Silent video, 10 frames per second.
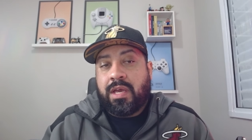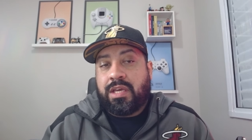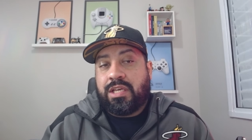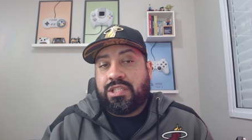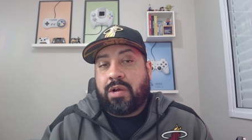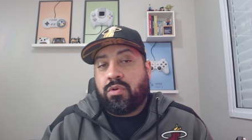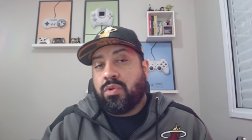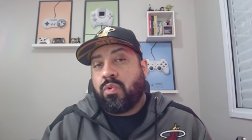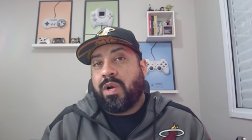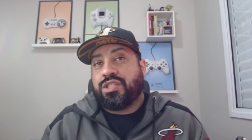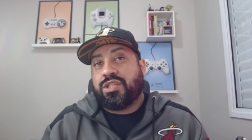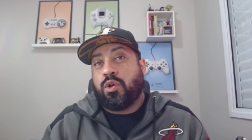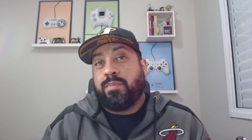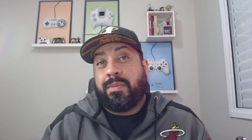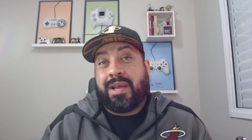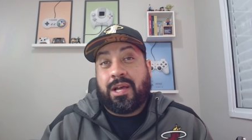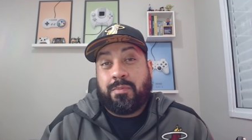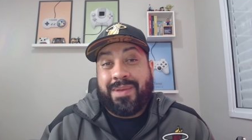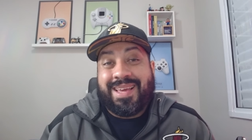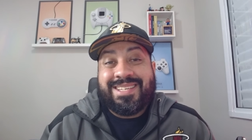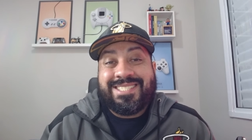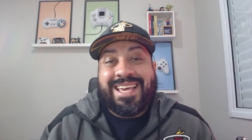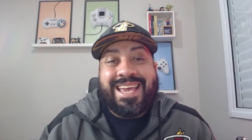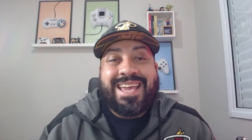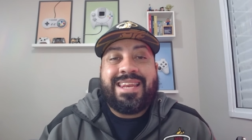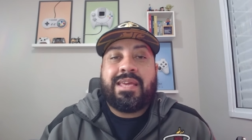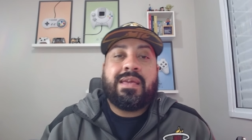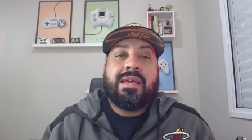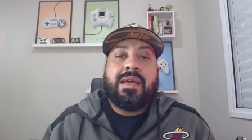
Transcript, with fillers: E de acordo com um artigo publicado pela IGN,